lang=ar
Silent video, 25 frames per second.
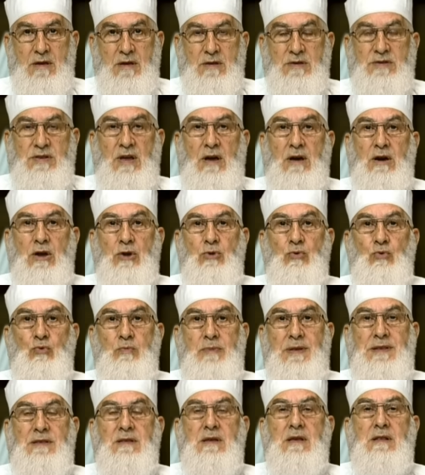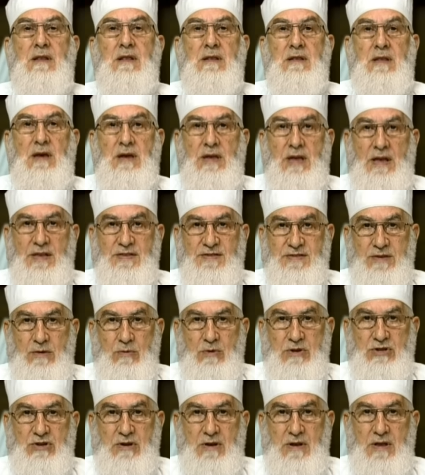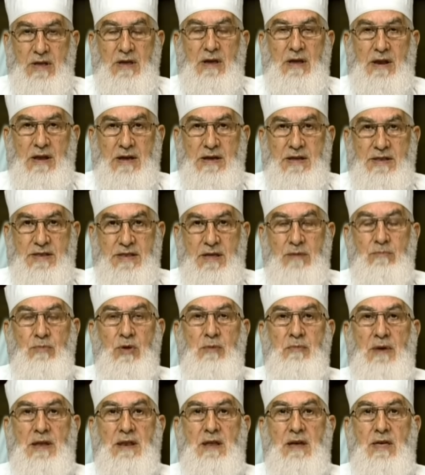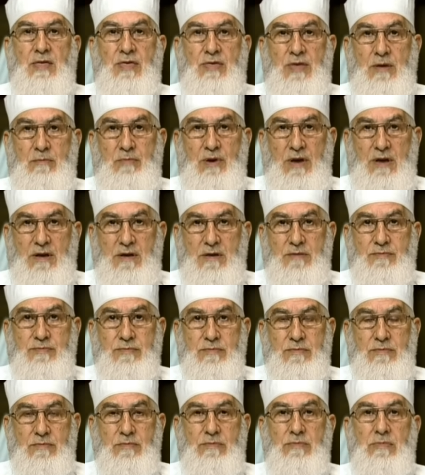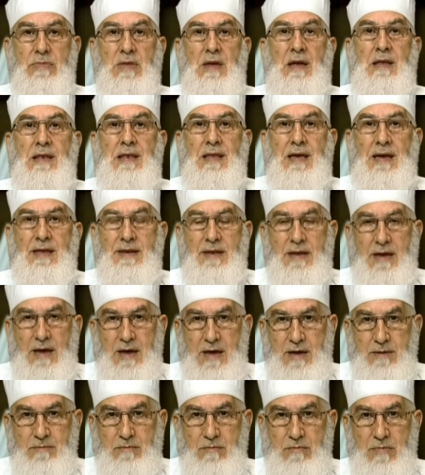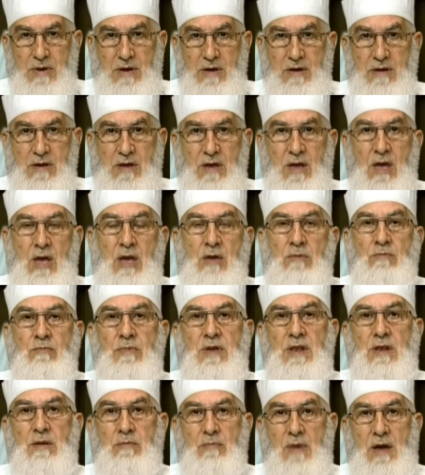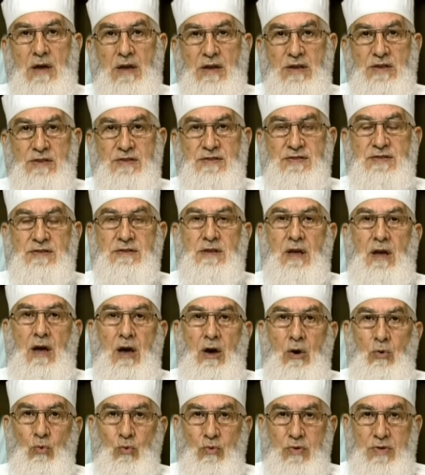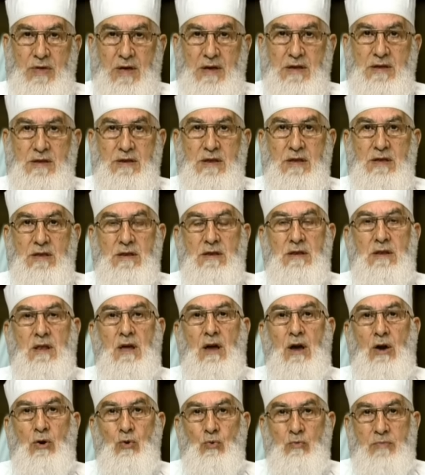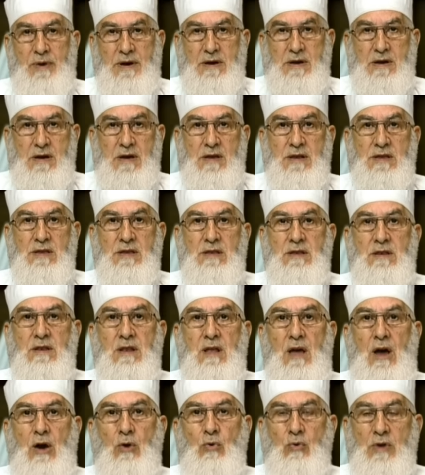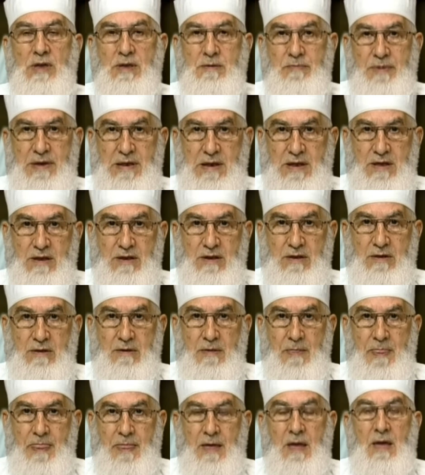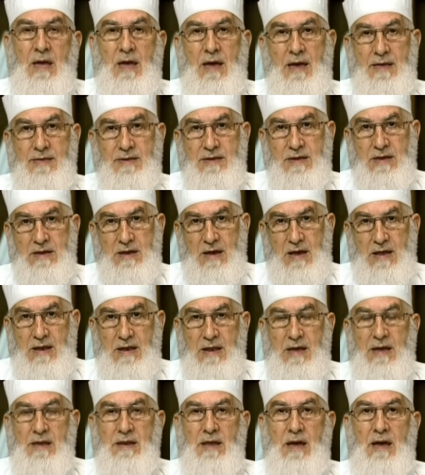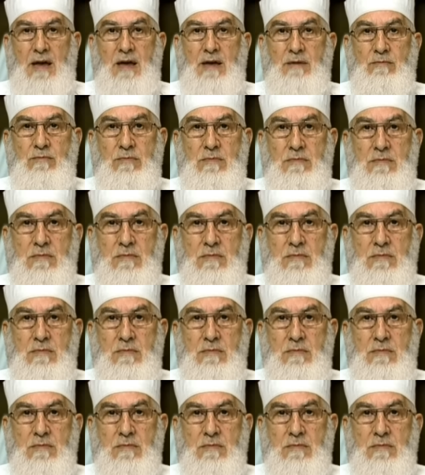تقربا إلى الله عز وجل إهراق الدم بمعنى ذبح الأنعام من معز أو ضأن أو بقر أو إبل هذه الأنعام